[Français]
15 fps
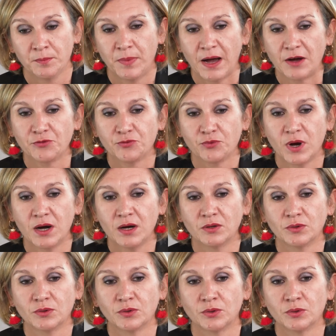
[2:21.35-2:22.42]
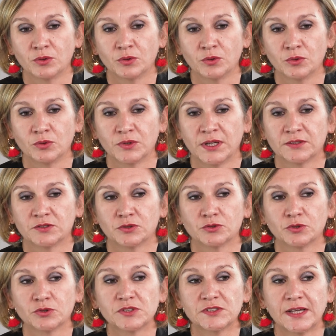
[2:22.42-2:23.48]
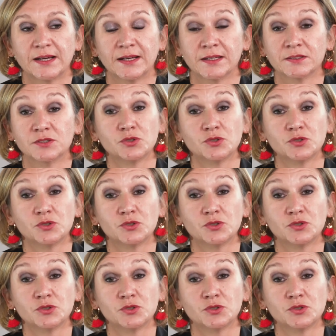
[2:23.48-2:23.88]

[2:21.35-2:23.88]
Parfois, on a tendance à